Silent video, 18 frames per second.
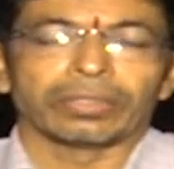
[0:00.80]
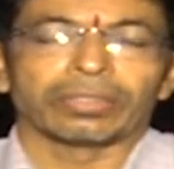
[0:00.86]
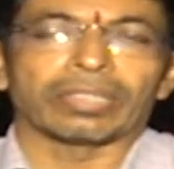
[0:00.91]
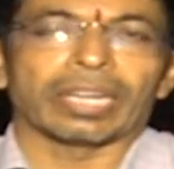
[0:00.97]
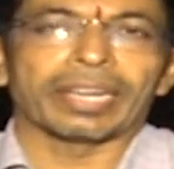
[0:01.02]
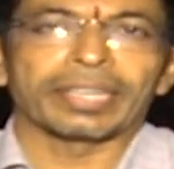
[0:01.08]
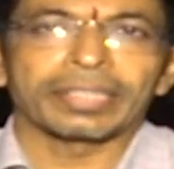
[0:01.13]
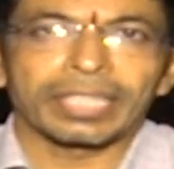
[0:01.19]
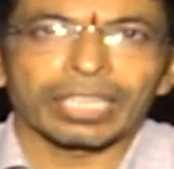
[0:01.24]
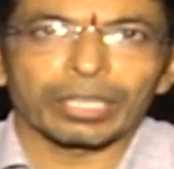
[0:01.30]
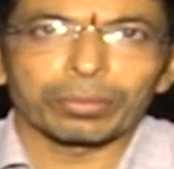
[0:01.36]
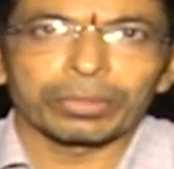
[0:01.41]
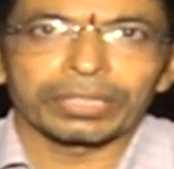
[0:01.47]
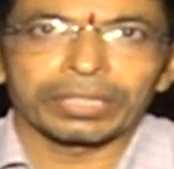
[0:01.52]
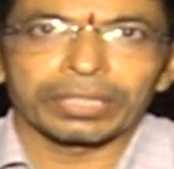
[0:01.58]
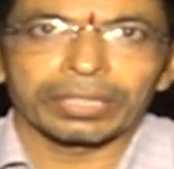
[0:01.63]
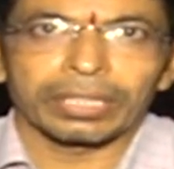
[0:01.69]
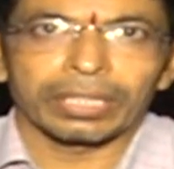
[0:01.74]
సాయి
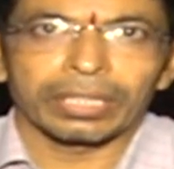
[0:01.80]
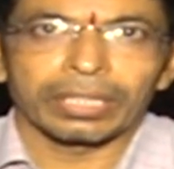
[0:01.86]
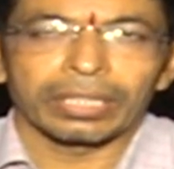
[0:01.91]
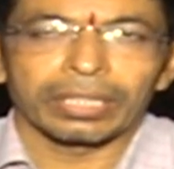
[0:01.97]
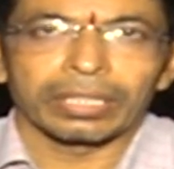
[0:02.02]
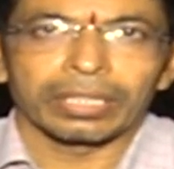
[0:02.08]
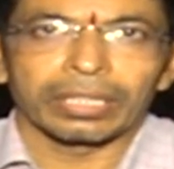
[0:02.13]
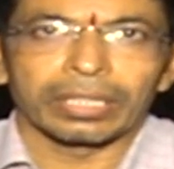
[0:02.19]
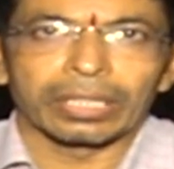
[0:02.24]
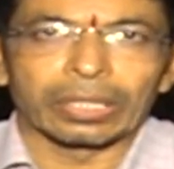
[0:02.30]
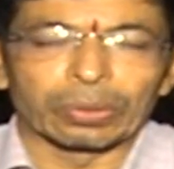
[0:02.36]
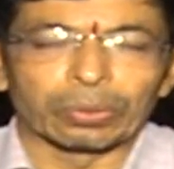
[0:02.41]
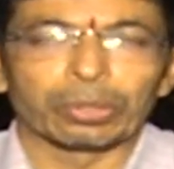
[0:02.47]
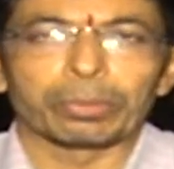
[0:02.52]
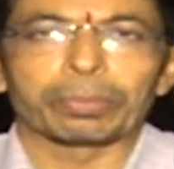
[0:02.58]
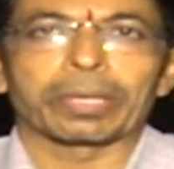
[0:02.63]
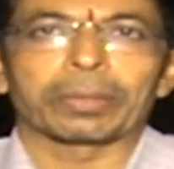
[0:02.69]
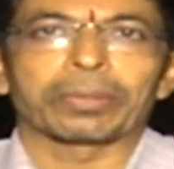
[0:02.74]
ధర్మచేద
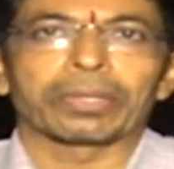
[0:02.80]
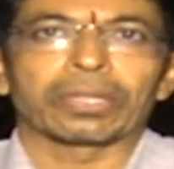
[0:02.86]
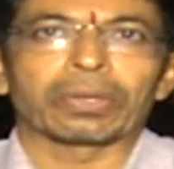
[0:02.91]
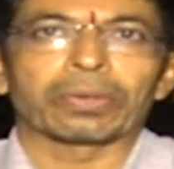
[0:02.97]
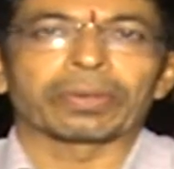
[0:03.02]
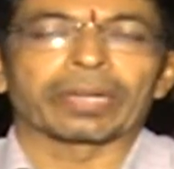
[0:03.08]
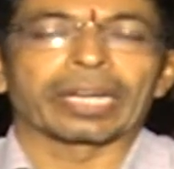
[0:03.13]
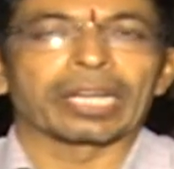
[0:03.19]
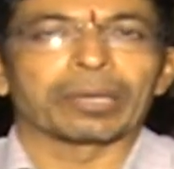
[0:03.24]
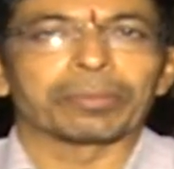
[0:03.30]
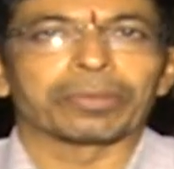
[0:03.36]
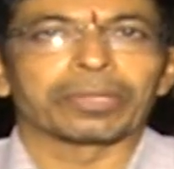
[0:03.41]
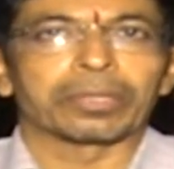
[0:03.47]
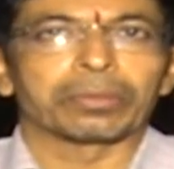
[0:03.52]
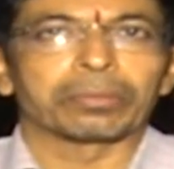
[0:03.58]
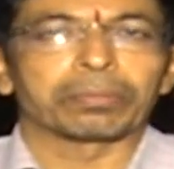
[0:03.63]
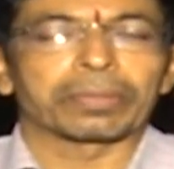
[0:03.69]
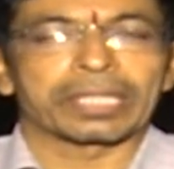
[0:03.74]
రోడ్డు ప్రమాదంలో
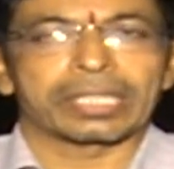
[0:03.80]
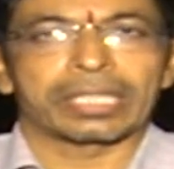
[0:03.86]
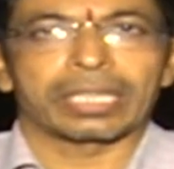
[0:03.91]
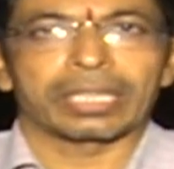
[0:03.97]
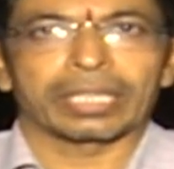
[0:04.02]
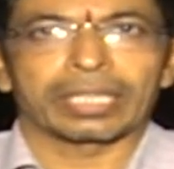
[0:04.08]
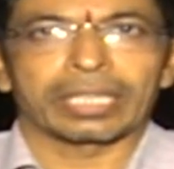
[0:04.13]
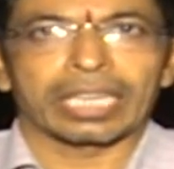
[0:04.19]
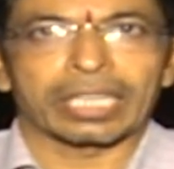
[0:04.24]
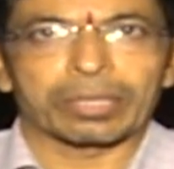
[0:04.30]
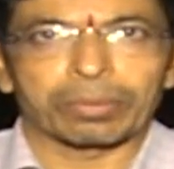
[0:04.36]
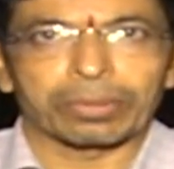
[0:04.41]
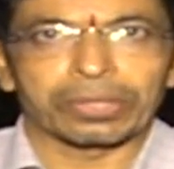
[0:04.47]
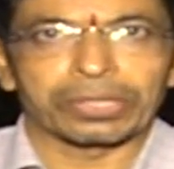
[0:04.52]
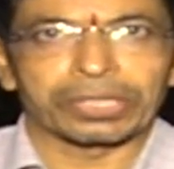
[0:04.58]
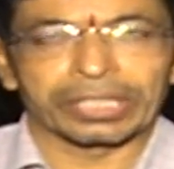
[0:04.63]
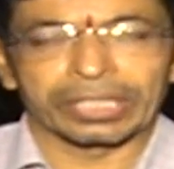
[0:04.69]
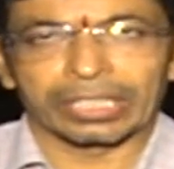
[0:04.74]
గాయపడడం ప్రస్తుతానికి
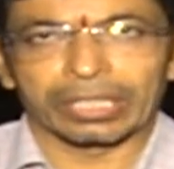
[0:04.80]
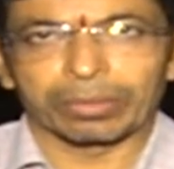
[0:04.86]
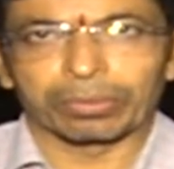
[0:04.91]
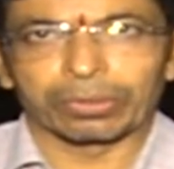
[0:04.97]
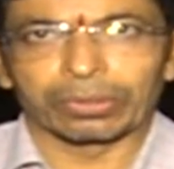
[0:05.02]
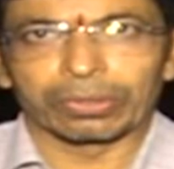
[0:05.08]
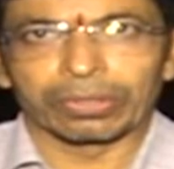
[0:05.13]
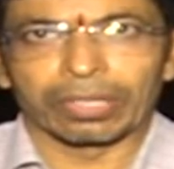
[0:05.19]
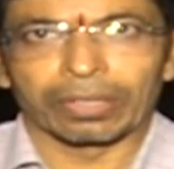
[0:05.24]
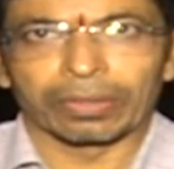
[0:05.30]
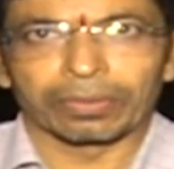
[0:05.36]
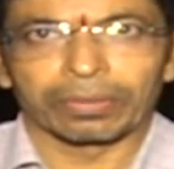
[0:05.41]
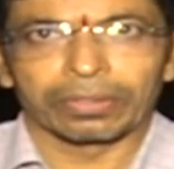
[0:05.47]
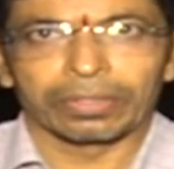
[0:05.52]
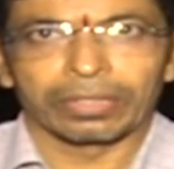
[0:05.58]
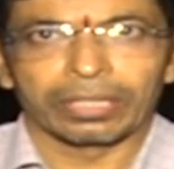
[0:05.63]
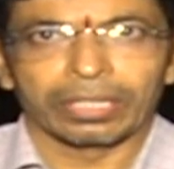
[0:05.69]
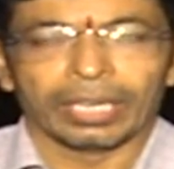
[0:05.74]
ఆసుపత్రి చికిత్స పొందుతున్నాడు
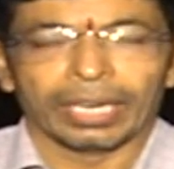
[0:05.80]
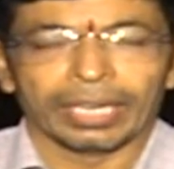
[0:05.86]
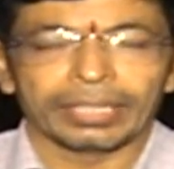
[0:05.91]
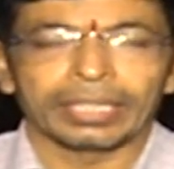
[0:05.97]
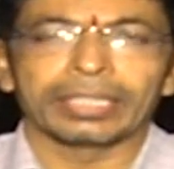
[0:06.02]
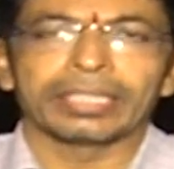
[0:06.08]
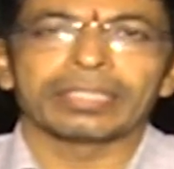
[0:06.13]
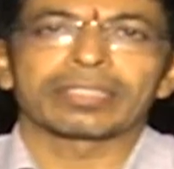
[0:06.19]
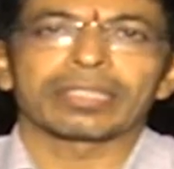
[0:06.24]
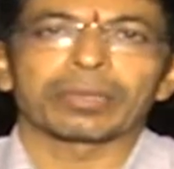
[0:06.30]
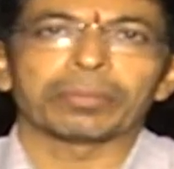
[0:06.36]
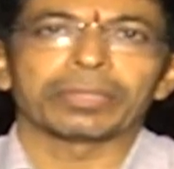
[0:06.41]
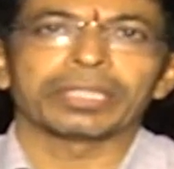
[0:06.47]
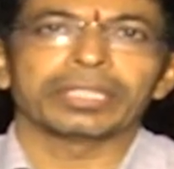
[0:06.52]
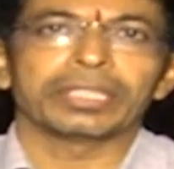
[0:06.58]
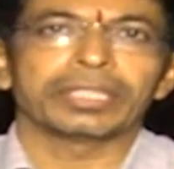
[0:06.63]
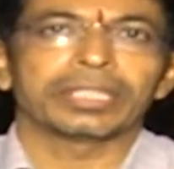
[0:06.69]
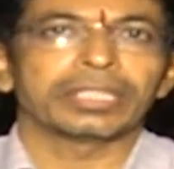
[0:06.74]
అయితే దీనికి
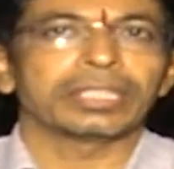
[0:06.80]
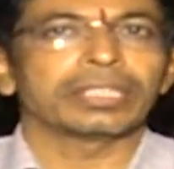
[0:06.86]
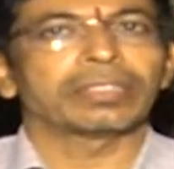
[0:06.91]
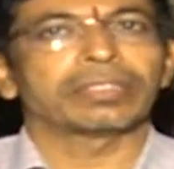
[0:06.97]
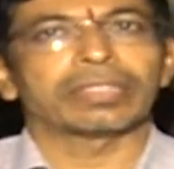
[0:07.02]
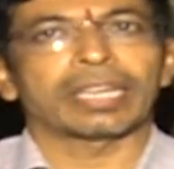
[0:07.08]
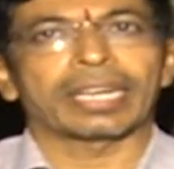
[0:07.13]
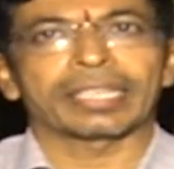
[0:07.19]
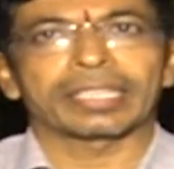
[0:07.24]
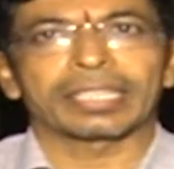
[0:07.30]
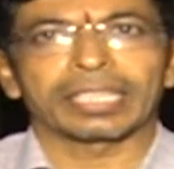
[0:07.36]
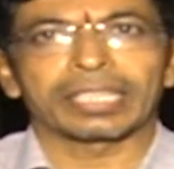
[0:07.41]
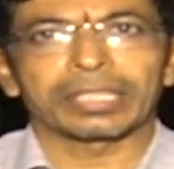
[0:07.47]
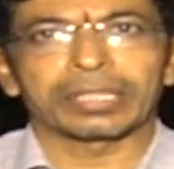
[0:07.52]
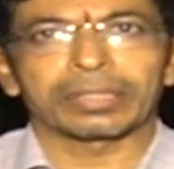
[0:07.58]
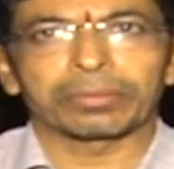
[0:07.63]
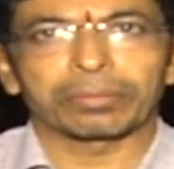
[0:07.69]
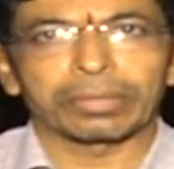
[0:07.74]
సంబంధించి సాయి
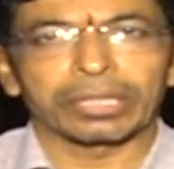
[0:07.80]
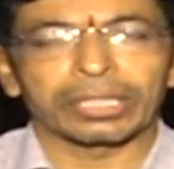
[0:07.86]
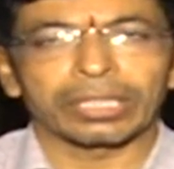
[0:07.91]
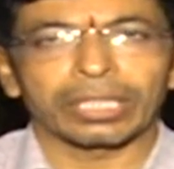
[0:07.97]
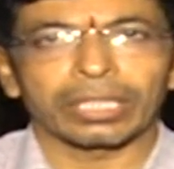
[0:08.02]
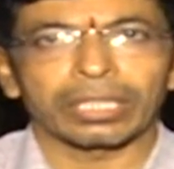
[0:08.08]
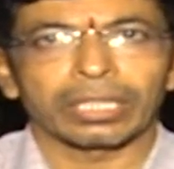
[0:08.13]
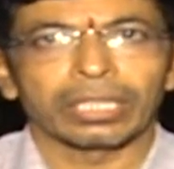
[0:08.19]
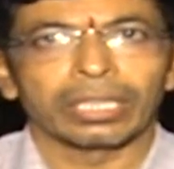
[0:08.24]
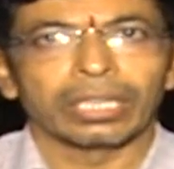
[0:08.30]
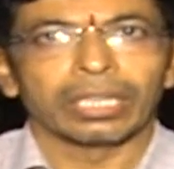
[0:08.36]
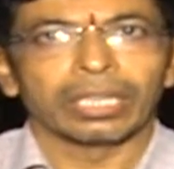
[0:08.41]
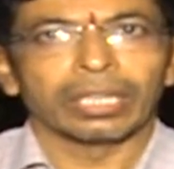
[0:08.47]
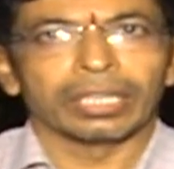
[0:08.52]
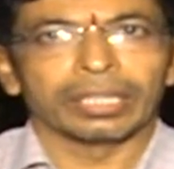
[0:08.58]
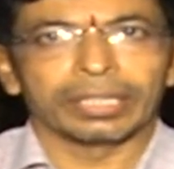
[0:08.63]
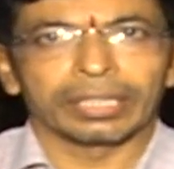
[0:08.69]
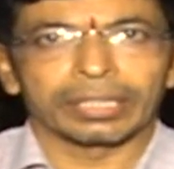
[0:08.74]
ధర్మతేజ
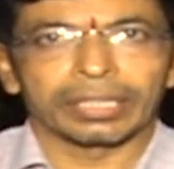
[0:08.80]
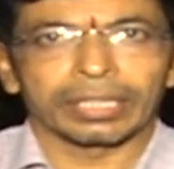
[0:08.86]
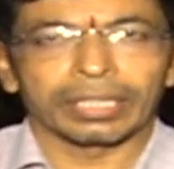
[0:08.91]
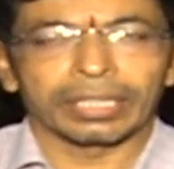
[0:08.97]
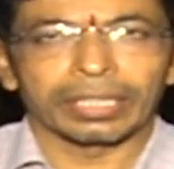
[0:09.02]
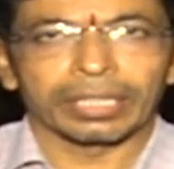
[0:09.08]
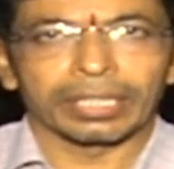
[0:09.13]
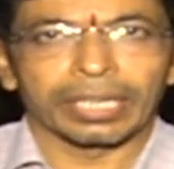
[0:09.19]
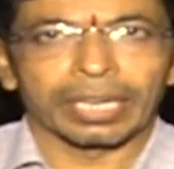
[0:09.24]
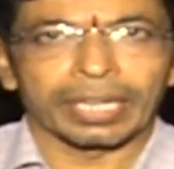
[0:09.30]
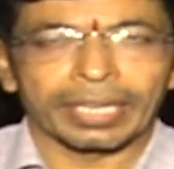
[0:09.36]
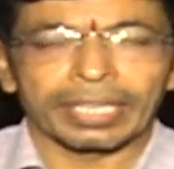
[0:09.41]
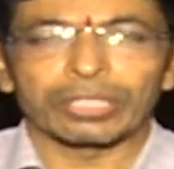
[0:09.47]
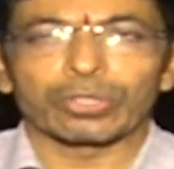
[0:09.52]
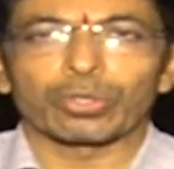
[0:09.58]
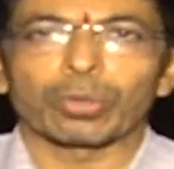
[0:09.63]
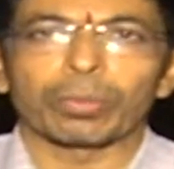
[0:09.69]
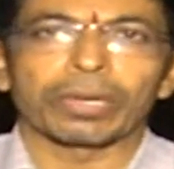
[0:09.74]
ఏదైతే
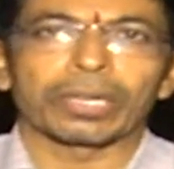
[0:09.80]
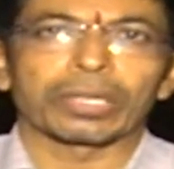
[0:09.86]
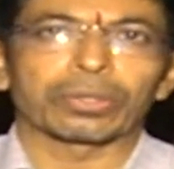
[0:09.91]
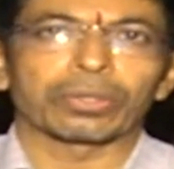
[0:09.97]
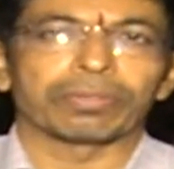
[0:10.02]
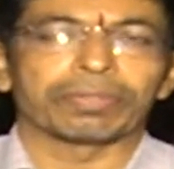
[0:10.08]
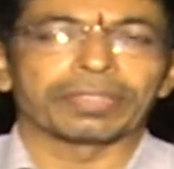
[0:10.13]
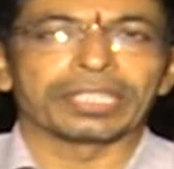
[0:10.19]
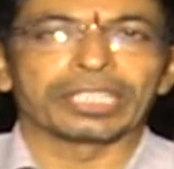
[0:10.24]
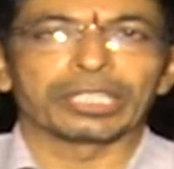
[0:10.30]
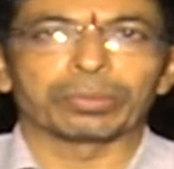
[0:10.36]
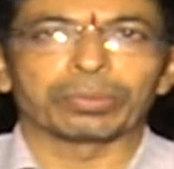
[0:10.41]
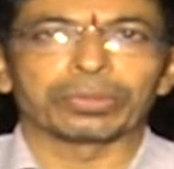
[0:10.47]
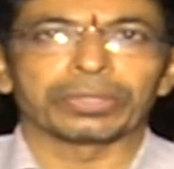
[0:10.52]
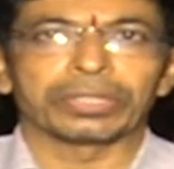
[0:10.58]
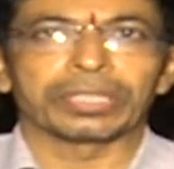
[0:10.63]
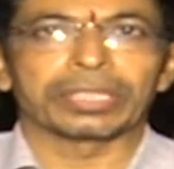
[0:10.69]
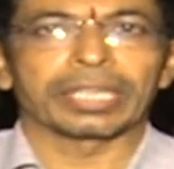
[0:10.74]
నరేష్ కుమార్తో ఫ్రెండ్షిప్
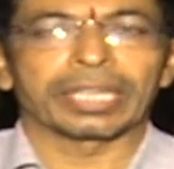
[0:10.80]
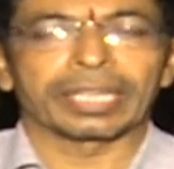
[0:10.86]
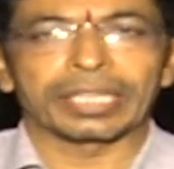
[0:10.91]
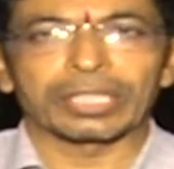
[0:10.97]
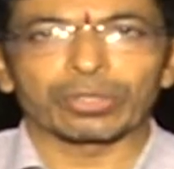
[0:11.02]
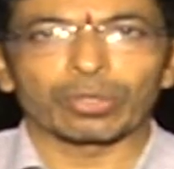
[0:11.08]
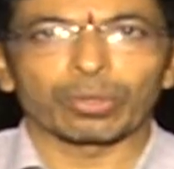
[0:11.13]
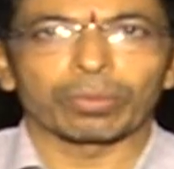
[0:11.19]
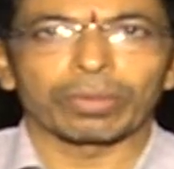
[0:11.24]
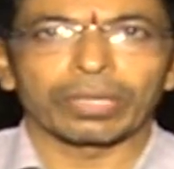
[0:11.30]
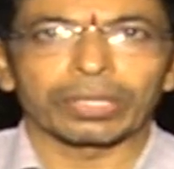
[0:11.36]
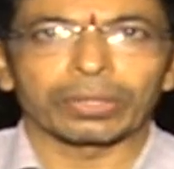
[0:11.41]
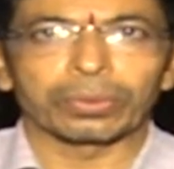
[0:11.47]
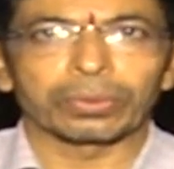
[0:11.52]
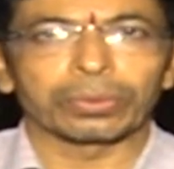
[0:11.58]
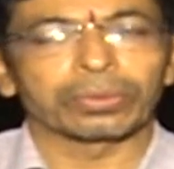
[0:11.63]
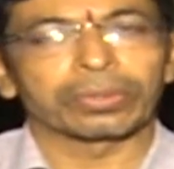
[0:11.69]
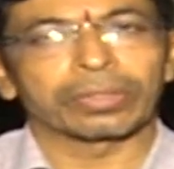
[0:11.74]
ఉంది నరేష్ కుమారుడు